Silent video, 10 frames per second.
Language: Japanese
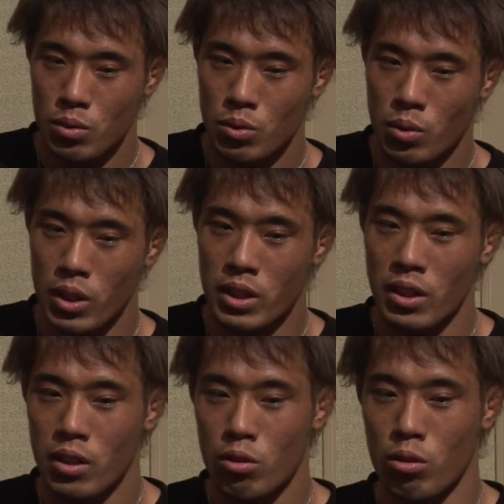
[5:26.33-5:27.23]
良かった
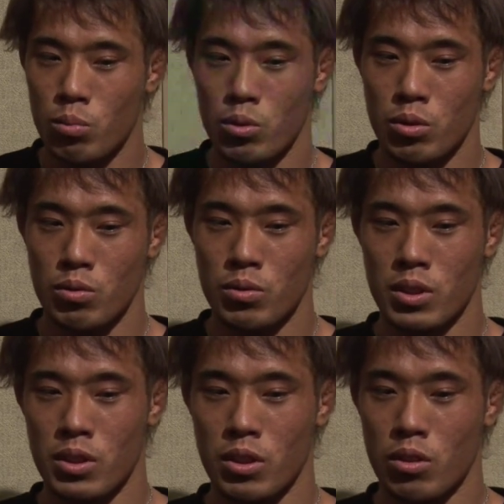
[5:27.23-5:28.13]
なとは思うん
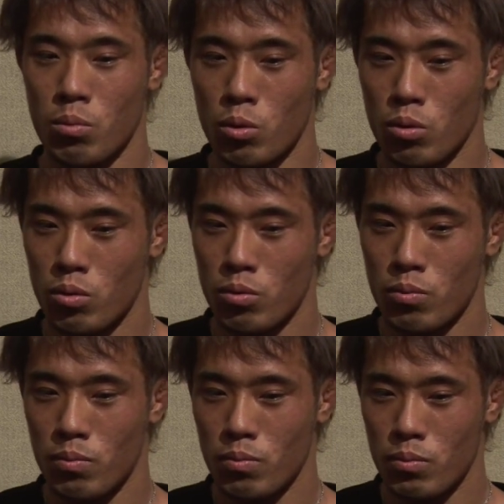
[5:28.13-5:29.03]
ですけども
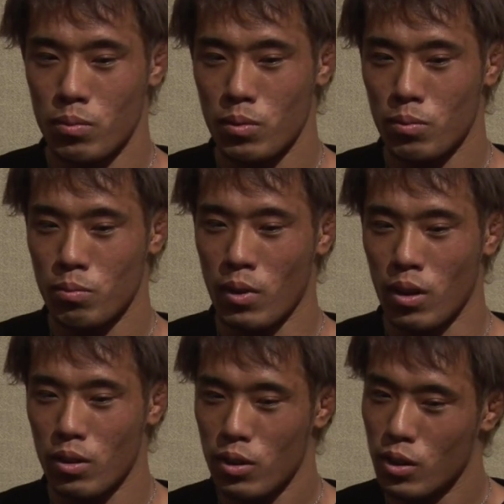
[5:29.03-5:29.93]
ま
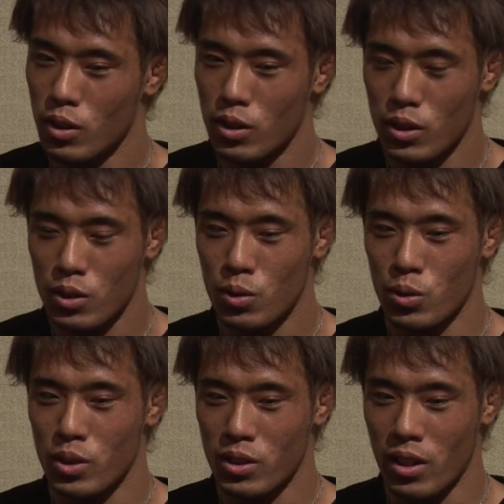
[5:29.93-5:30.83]
あそ
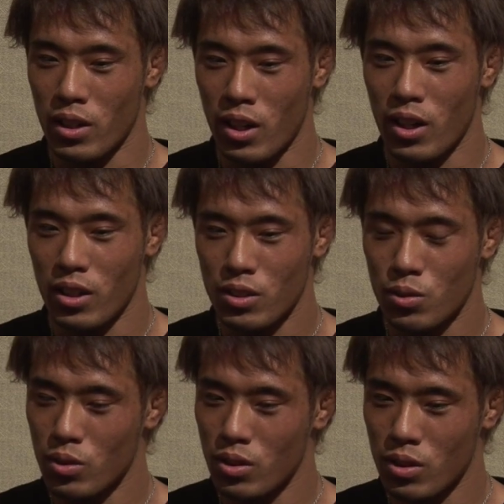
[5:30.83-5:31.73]
うですねはい
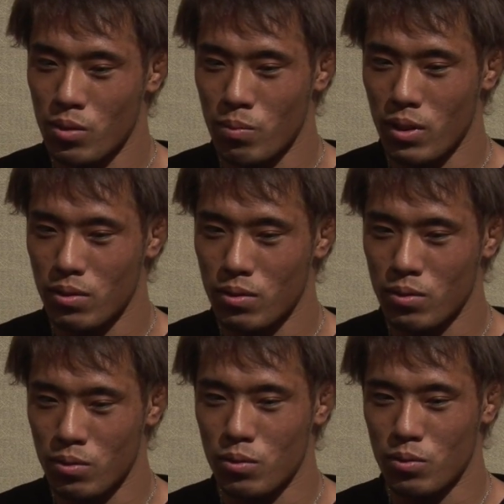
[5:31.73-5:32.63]
そんまあ
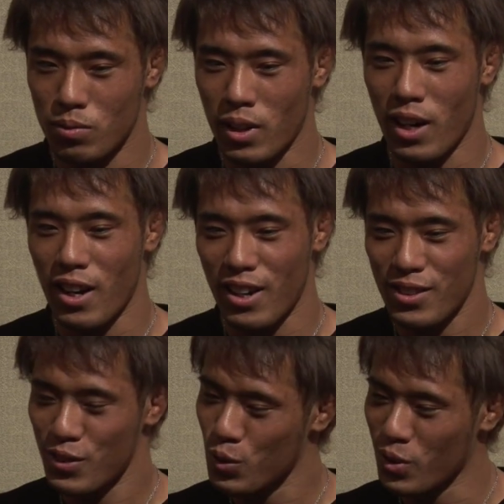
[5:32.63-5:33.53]
うんまあは
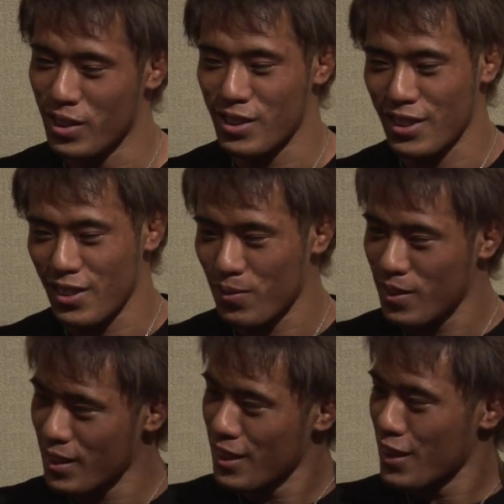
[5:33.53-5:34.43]
いどうなんですかね
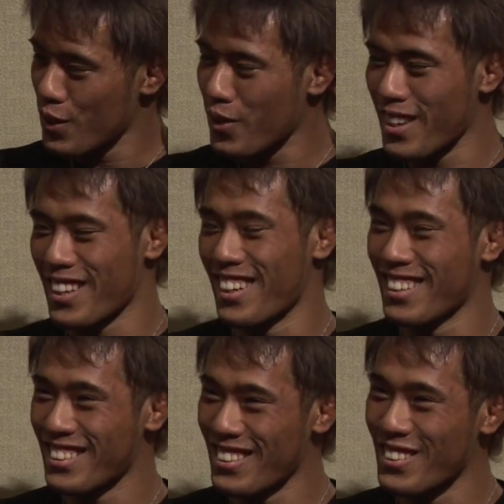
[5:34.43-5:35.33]
良かった
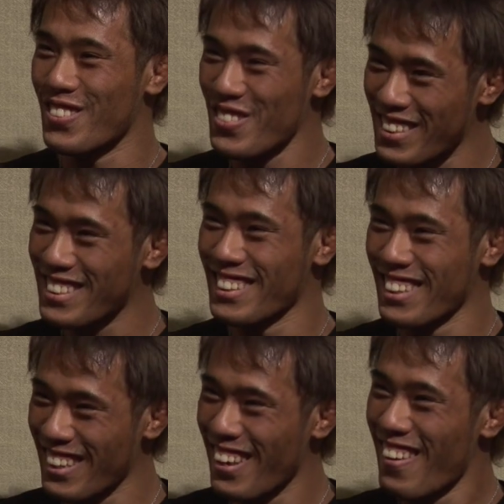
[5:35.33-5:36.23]
と思います
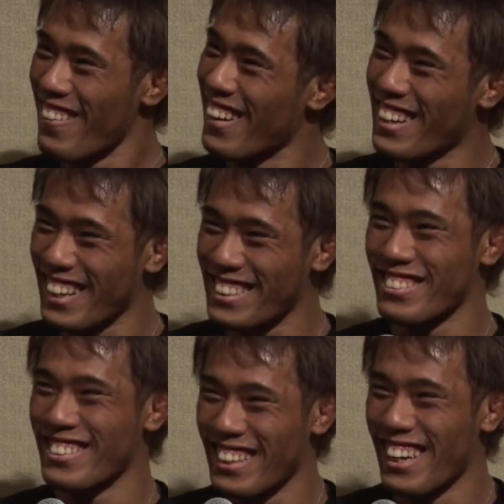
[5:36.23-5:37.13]
なんかす
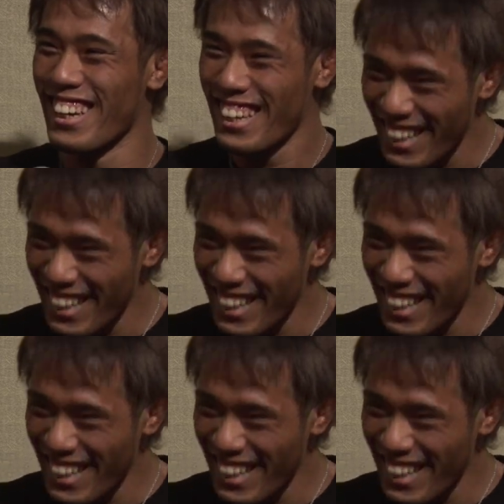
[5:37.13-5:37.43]
いませんは